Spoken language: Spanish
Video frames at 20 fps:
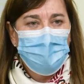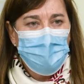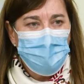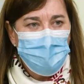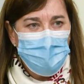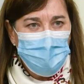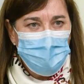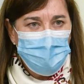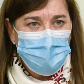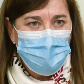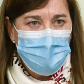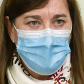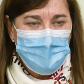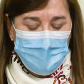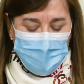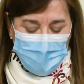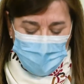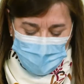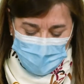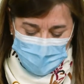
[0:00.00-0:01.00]
cambio
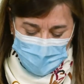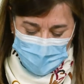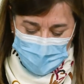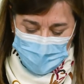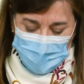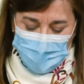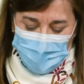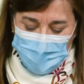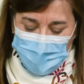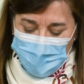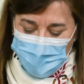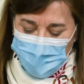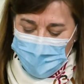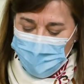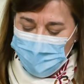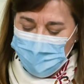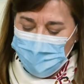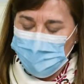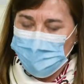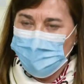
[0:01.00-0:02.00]
que pueda llegar
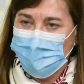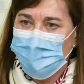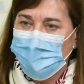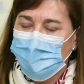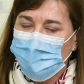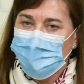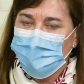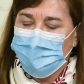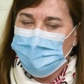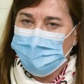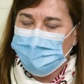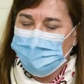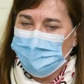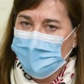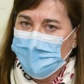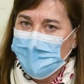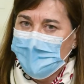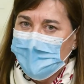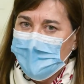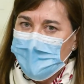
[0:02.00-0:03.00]
a producirse
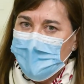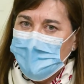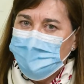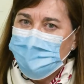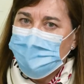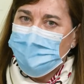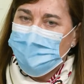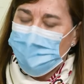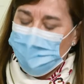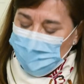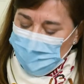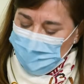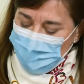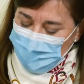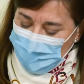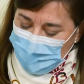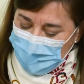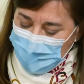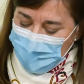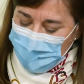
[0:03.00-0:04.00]
y si se
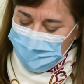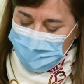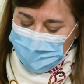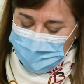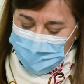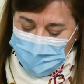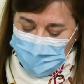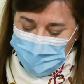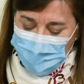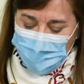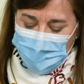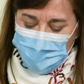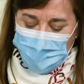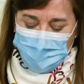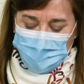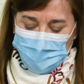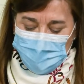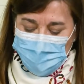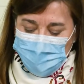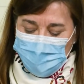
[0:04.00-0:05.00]
rompiera la tendencia
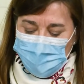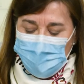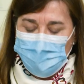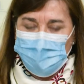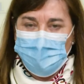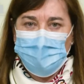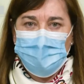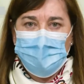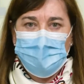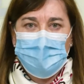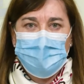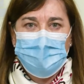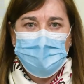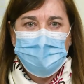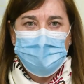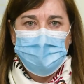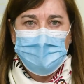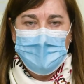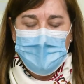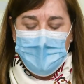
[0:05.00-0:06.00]
de los últimos
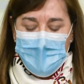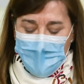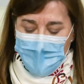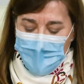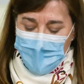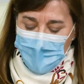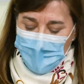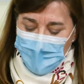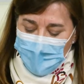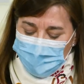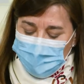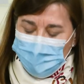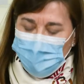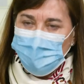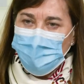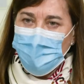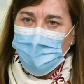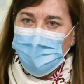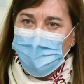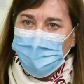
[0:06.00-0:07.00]
días,
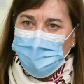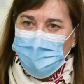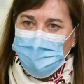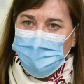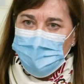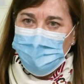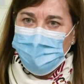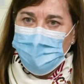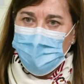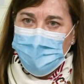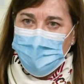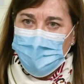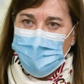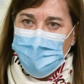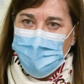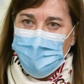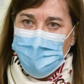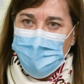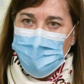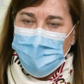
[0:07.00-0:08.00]
actuaremos de
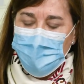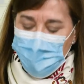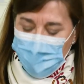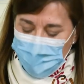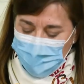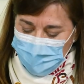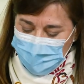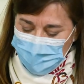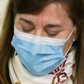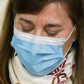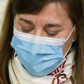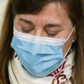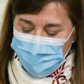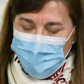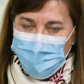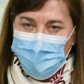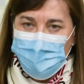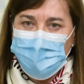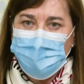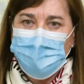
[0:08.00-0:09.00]
manera
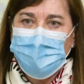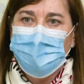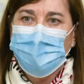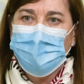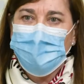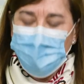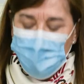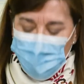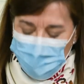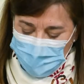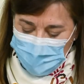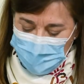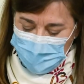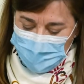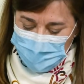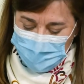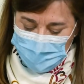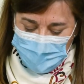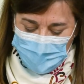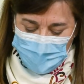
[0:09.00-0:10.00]
enérgica y
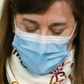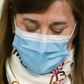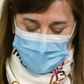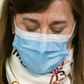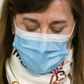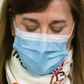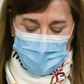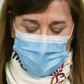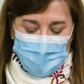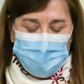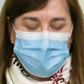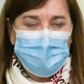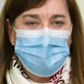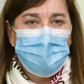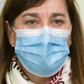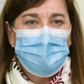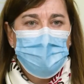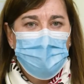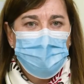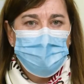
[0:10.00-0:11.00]
rápida para
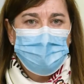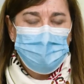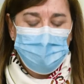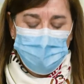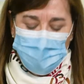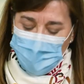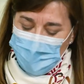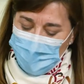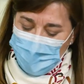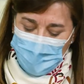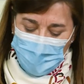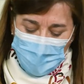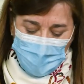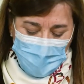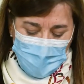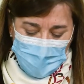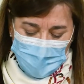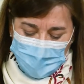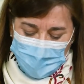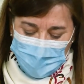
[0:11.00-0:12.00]
anticiparnos a
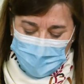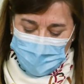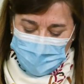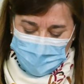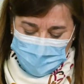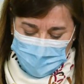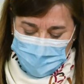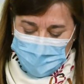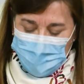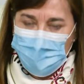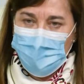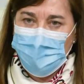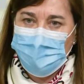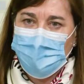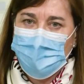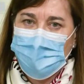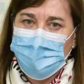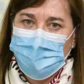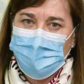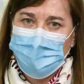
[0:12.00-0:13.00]
cualquier
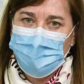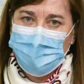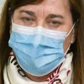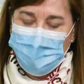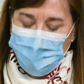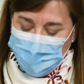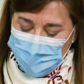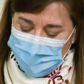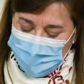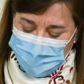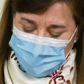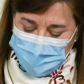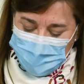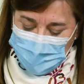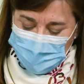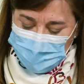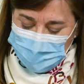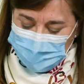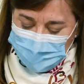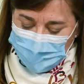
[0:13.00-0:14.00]
dinámica negativa.